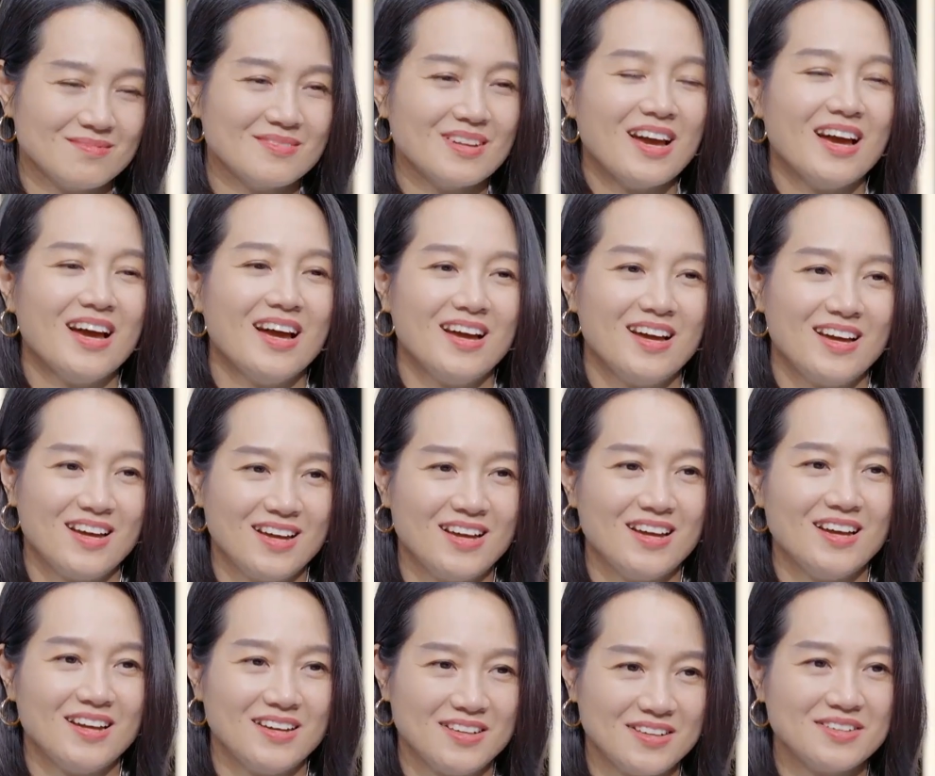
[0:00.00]
嗯，因为
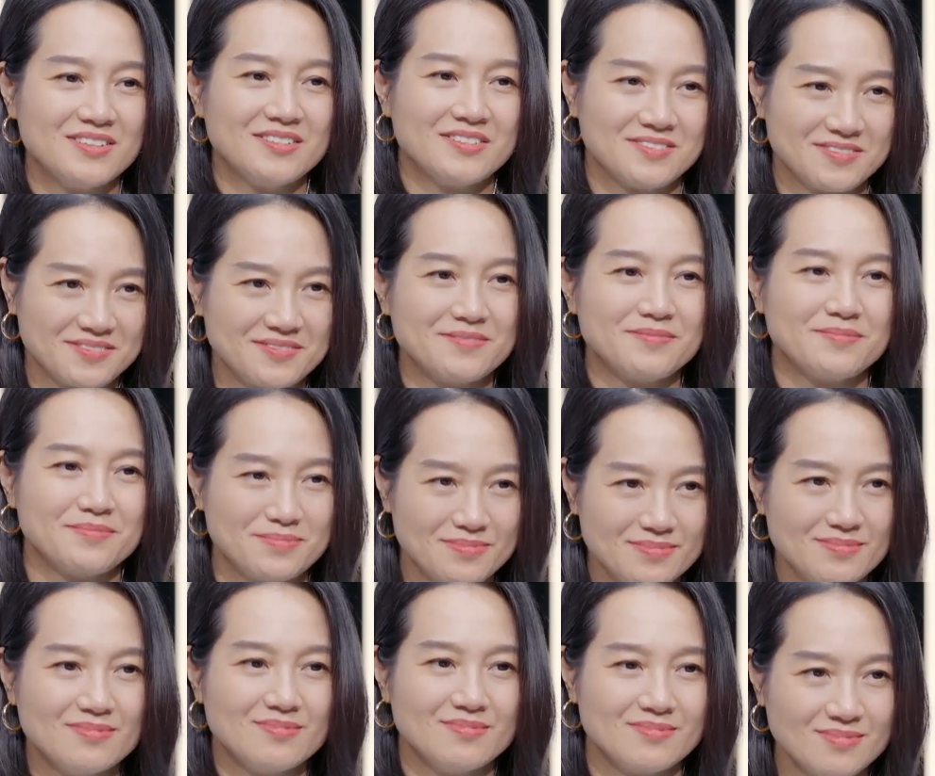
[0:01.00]
这个刚出来的这一
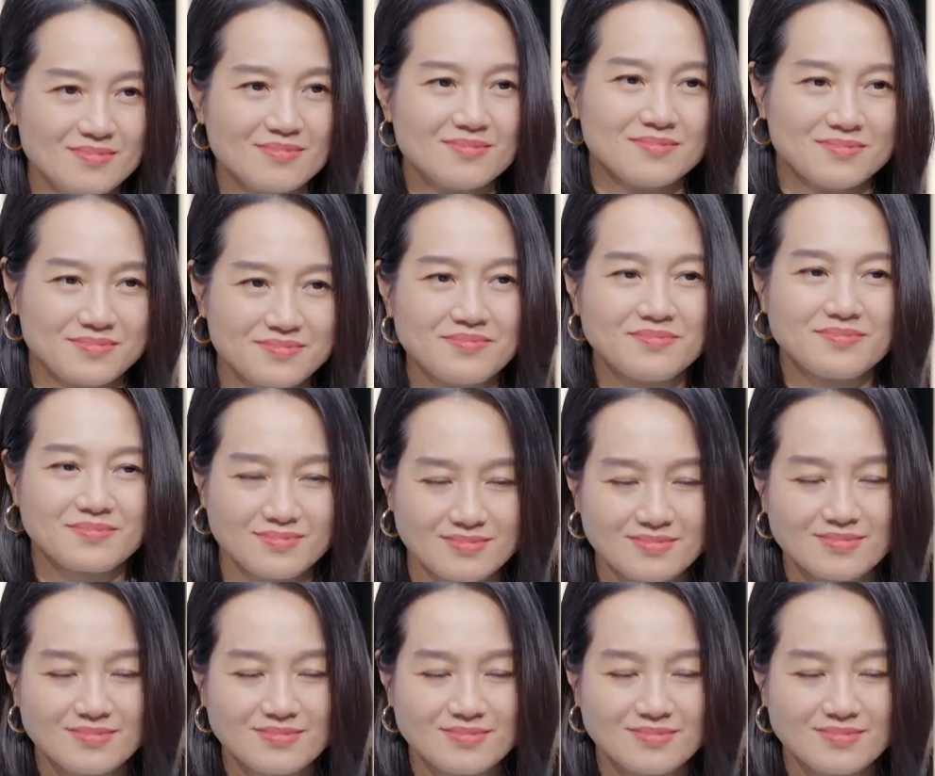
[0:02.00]
下，他是很